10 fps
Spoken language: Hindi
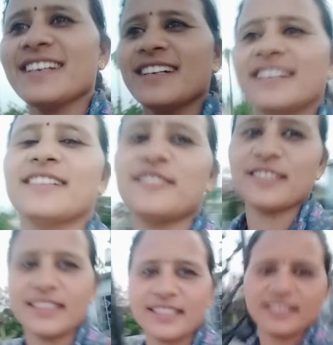तो
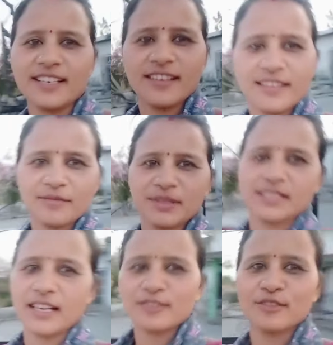चलते हैं फिर
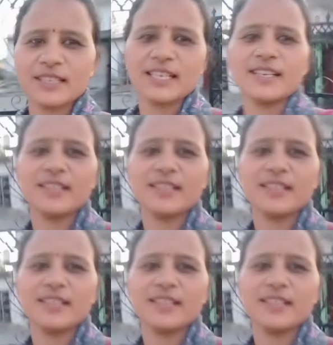रात हो रही है